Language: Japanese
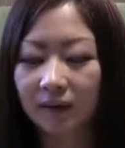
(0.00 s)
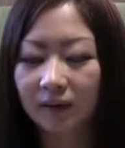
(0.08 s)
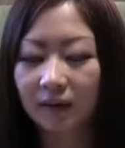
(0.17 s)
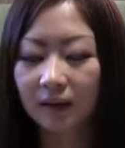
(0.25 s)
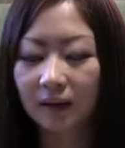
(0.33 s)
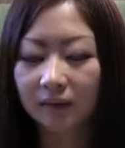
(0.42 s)

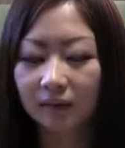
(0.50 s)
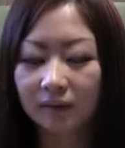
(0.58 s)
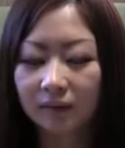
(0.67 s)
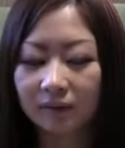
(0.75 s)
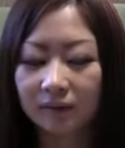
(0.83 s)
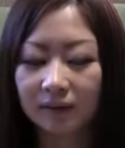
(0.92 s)
あ
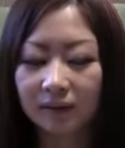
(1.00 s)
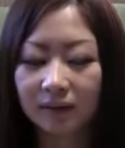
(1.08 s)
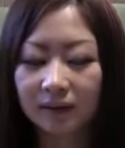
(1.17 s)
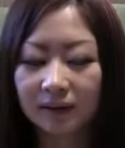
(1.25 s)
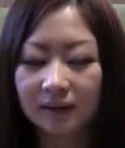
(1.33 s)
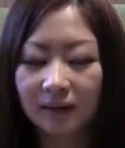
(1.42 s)
の
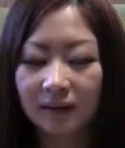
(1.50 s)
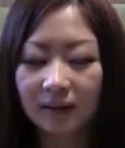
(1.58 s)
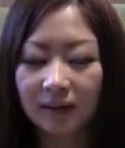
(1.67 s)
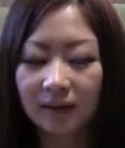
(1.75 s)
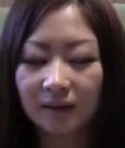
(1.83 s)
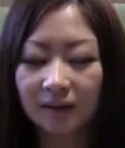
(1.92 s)
私
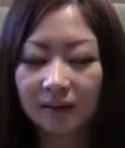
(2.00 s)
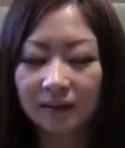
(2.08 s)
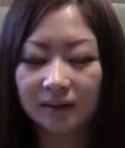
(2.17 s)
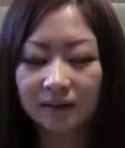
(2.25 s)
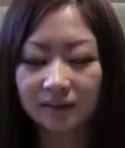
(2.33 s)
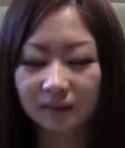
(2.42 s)
が
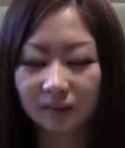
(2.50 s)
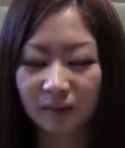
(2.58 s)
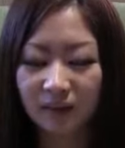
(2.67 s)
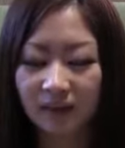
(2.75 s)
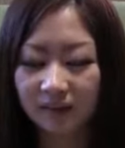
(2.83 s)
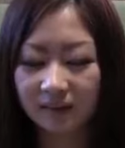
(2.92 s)
行くお
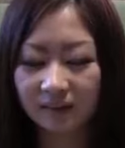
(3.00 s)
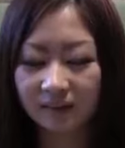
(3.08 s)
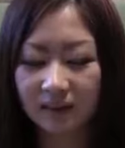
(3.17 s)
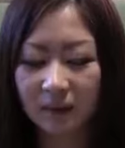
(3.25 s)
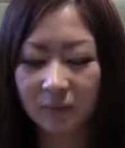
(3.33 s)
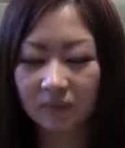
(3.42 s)
でん
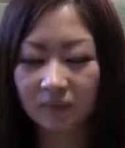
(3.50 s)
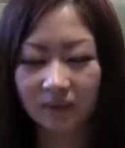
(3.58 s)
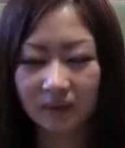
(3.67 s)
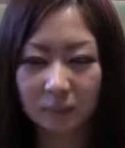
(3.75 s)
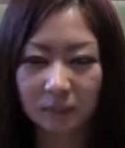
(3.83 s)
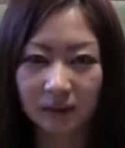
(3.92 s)
専門
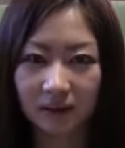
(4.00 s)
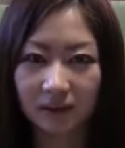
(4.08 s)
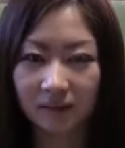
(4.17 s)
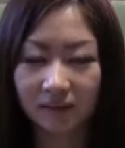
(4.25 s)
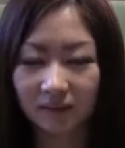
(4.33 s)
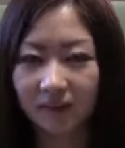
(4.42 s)
店みたいな
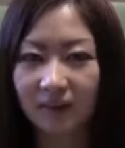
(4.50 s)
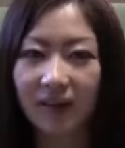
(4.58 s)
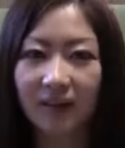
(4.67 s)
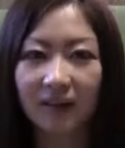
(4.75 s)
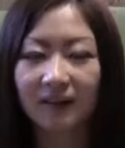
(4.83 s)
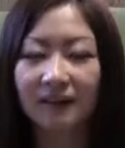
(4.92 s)
ところ
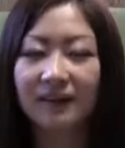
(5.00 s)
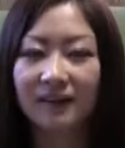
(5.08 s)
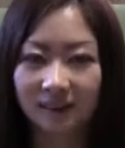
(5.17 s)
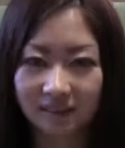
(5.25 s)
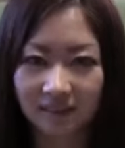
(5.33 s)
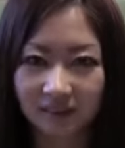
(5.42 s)
があるんや
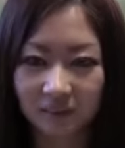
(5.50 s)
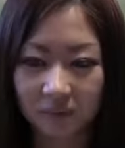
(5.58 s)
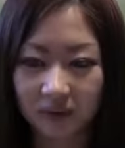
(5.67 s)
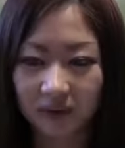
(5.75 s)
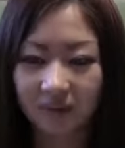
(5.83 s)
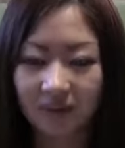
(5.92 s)
んか
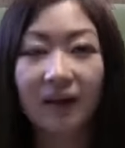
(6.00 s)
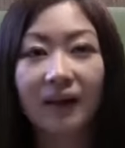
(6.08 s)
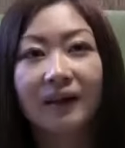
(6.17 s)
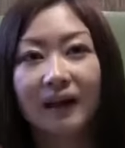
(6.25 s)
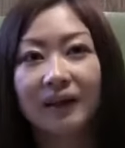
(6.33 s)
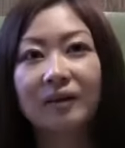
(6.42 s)
梅田のあ
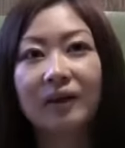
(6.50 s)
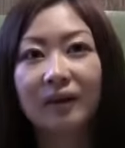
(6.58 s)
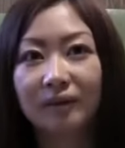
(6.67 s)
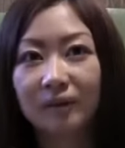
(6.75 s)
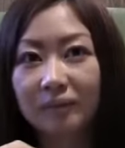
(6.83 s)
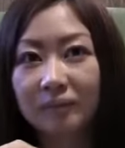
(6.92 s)
あっこあっ
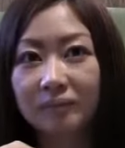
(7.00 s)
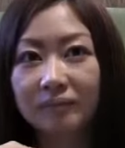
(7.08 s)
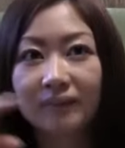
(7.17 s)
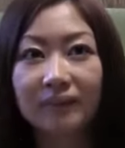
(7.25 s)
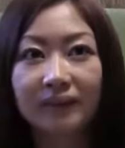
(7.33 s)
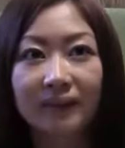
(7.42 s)
こ
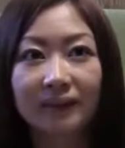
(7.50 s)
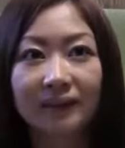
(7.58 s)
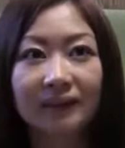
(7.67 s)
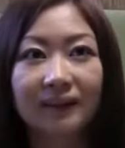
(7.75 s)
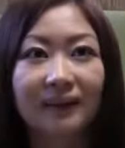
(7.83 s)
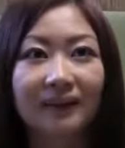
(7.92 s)

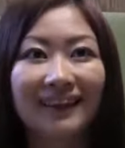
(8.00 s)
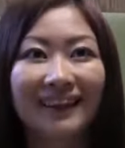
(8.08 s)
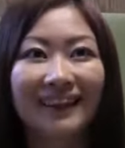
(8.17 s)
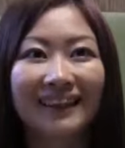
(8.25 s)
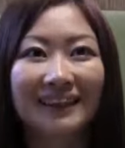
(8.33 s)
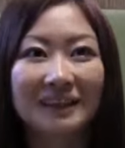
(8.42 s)
何だっけ
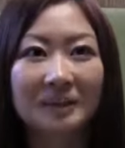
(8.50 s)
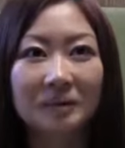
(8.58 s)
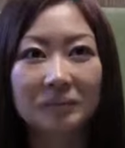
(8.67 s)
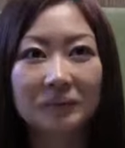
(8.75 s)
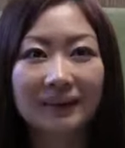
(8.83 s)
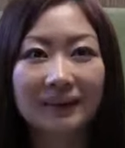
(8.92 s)

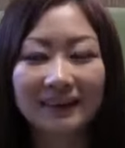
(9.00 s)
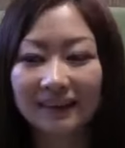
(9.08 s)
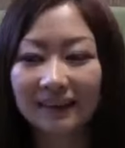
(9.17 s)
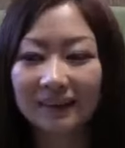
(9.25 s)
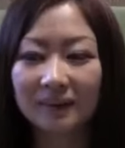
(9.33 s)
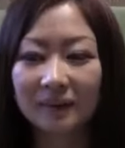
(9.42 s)

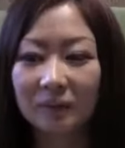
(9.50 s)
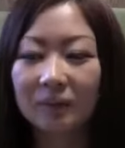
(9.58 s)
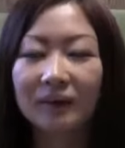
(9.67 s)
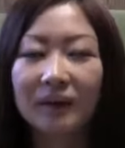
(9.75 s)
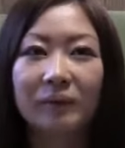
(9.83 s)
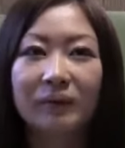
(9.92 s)

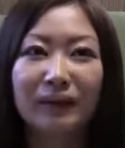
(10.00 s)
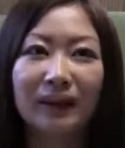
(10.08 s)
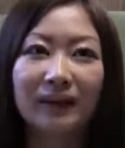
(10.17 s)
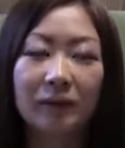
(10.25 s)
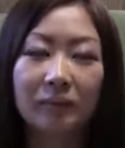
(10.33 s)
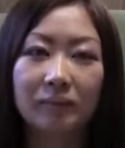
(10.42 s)
4W が
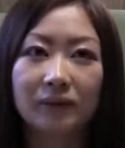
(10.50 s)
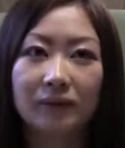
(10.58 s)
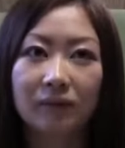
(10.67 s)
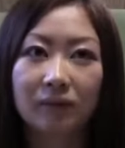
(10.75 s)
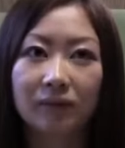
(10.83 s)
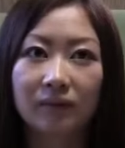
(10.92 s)
あったと
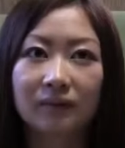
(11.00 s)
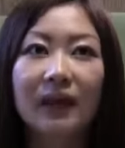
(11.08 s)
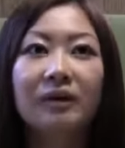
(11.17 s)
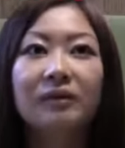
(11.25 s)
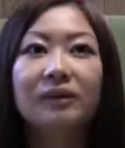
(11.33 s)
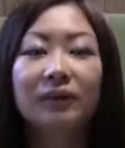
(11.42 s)
ころ
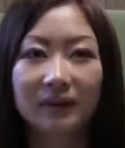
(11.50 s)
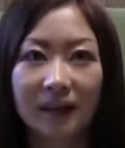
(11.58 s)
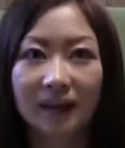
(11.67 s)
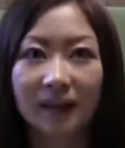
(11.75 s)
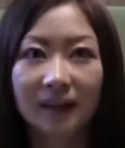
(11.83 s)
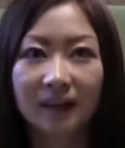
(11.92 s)
グランフロントや
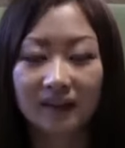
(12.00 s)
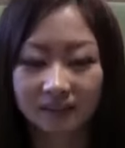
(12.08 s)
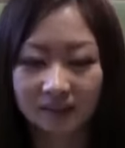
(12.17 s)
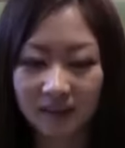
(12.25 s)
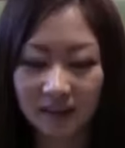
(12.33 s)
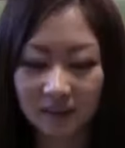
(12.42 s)

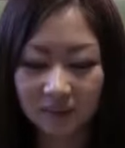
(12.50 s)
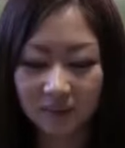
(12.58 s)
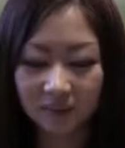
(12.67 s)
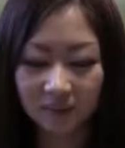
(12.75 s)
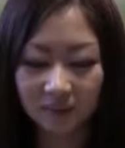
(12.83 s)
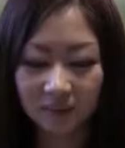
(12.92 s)

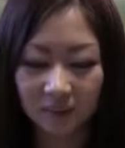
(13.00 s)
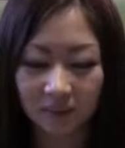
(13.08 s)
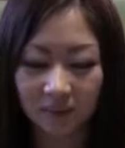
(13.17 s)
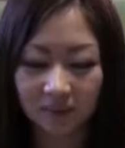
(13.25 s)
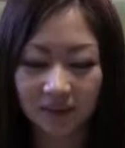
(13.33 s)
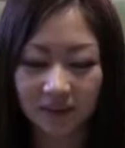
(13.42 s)
グランフロントの
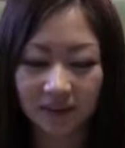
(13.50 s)
おでん屋